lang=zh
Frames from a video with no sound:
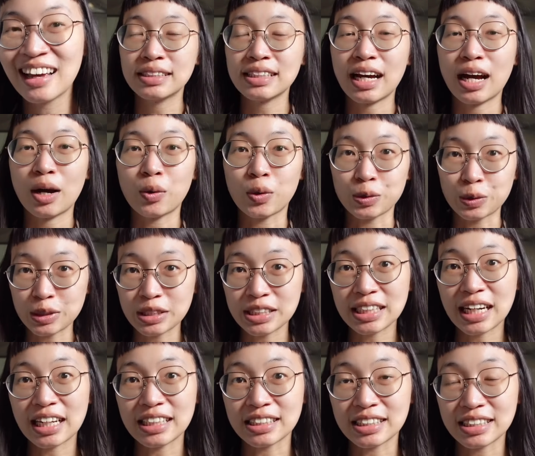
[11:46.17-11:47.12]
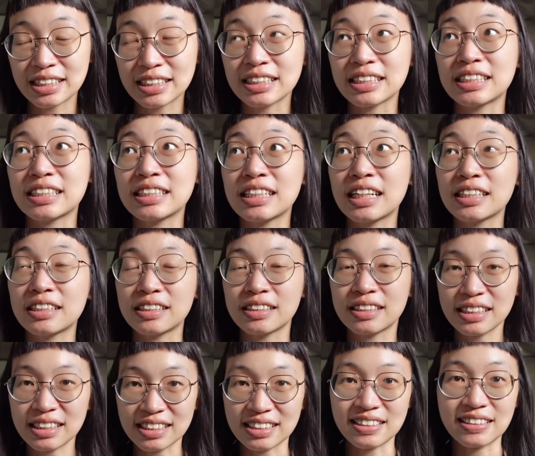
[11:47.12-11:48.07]
那我最近看的是这个系列的
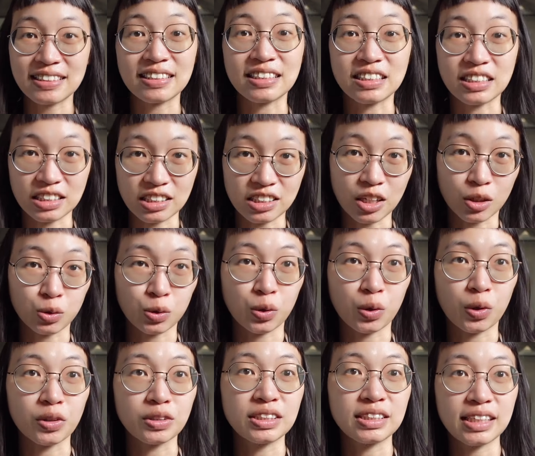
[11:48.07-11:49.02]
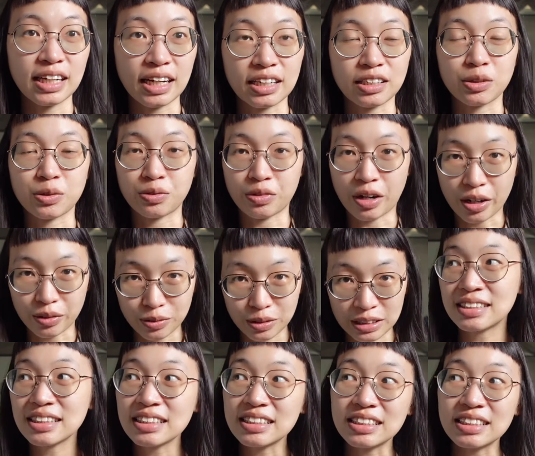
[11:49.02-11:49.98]
第四集，叫做《Death Round》。
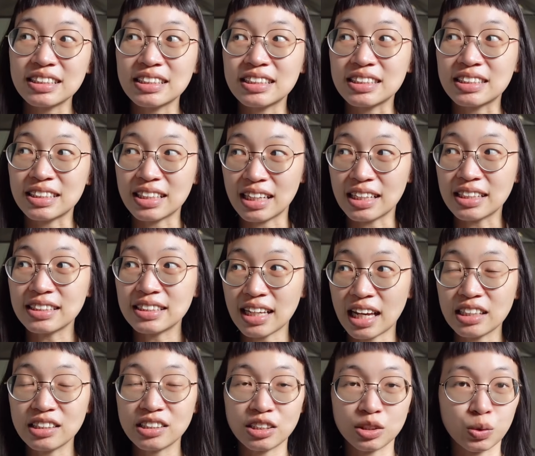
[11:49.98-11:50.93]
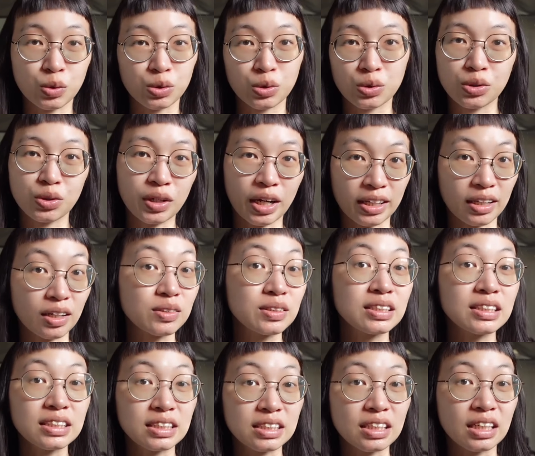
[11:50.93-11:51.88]
这个系列前三集我都有给到
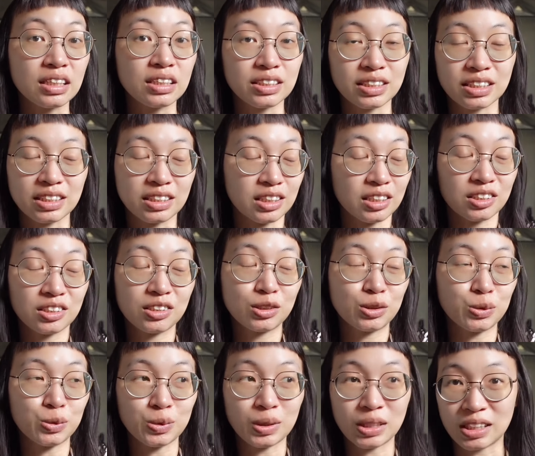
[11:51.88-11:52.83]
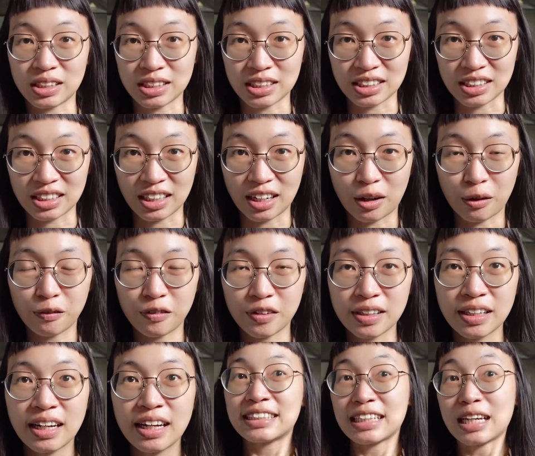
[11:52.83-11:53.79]
四颗星以上，甚至五颗星的高分。
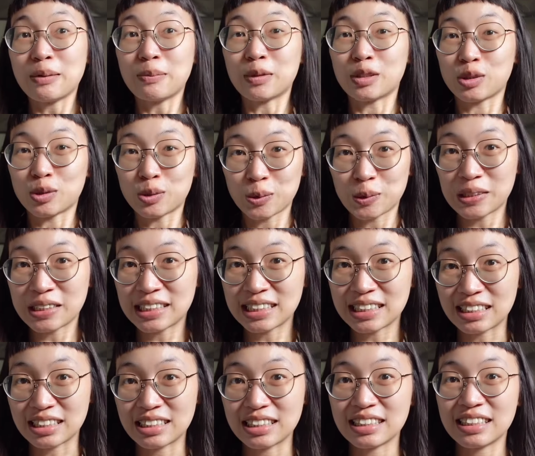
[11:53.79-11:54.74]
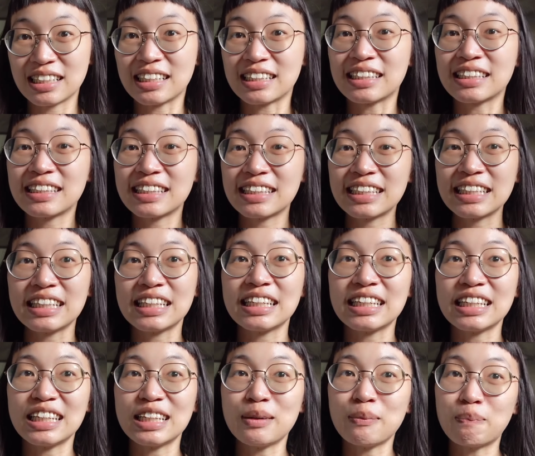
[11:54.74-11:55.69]
这一本书是这个系列第
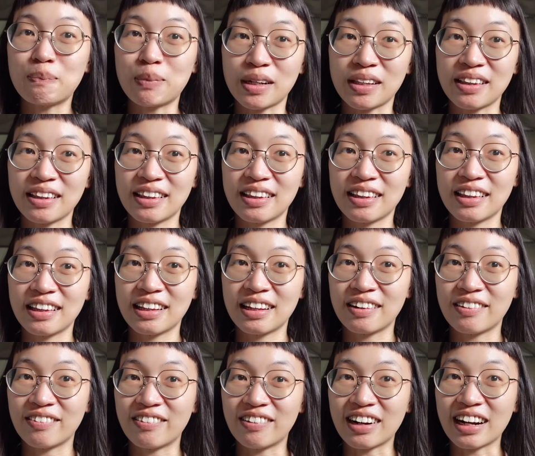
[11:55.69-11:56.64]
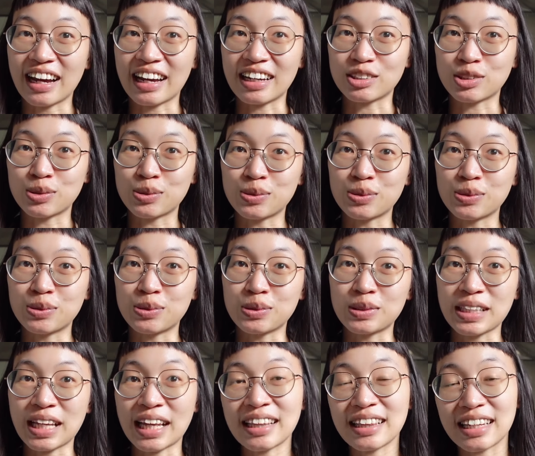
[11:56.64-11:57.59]
一本。我给出
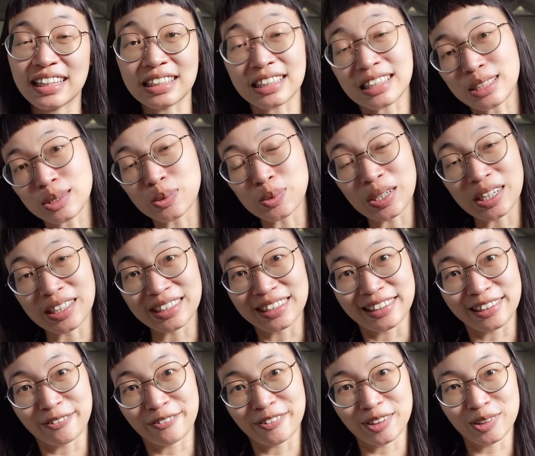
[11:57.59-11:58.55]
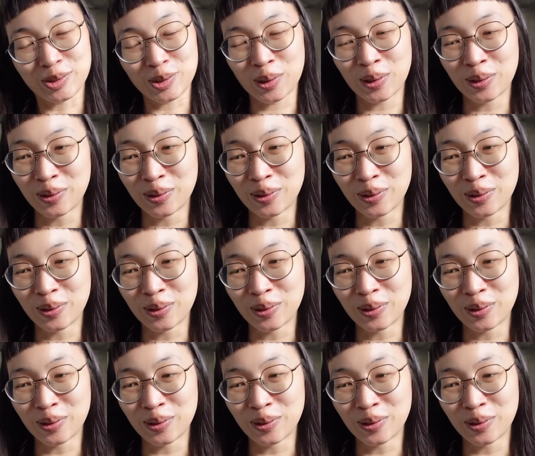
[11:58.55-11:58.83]
三点七五颗星的分数，